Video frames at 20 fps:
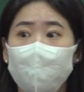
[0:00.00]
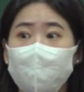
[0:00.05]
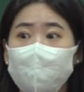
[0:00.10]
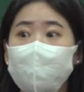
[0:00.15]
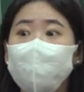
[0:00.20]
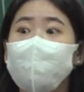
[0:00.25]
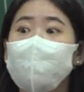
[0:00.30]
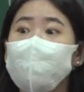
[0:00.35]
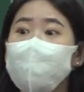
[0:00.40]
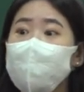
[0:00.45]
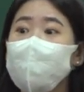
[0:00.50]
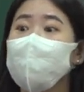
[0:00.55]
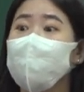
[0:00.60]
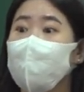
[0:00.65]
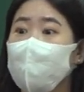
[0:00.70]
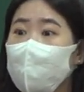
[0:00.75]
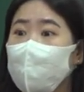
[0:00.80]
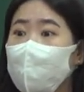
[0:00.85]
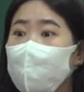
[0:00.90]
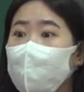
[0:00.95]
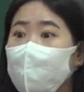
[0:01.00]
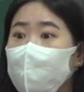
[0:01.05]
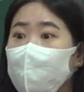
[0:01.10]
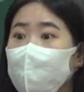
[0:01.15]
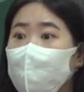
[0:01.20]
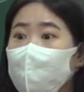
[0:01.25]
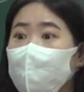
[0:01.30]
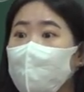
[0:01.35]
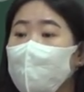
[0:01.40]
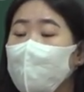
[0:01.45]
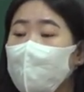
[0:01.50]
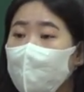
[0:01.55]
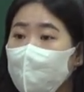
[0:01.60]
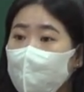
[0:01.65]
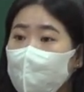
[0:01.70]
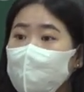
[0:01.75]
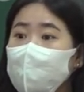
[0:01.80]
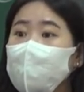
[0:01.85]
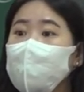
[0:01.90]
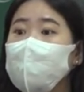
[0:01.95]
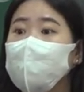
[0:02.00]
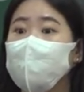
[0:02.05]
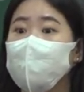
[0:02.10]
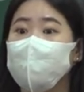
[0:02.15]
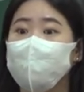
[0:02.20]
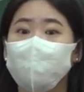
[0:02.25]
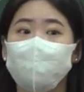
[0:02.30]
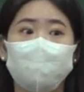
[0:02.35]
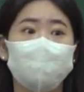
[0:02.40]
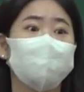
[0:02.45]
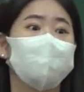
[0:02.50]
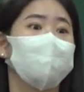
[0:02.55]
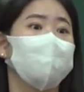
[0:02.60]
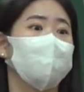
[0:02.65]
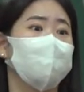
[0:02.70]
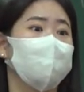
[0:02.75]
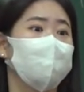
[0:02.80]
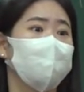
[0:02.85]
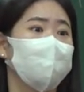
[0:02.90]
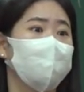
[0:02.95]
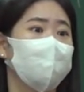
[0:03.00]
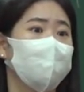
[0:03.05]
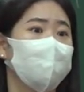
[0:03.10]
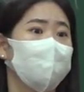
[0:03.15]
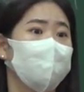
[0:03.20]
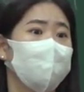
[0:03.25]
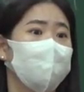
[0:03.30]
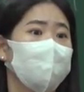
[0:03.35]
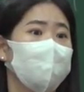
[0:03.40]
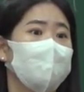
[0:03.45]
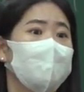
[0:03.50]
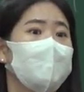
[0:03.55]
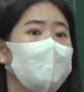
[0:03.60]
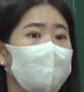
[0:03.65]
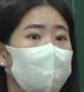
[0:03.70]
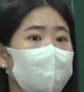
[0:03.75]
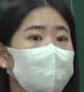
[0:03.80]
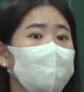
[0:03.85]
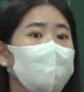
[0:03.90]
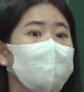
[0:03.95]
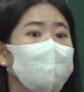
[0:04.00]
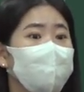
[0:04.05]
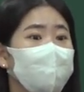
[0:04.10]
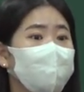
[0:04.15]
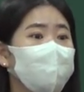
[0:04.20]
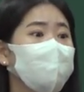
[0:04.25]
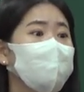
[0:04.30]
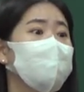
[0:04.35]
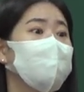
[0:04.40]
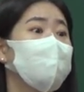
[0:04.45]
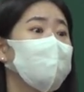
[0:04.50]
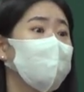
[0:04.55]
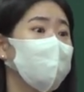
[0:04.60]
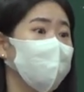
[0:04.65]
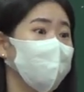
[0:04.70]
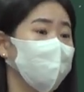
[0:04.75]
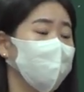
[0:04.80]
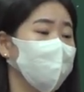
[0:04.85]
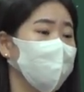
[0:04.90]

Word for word: 그 비밀이 뭐야? 하나님이 주시는 거예요. 하나님이 주시는 힘.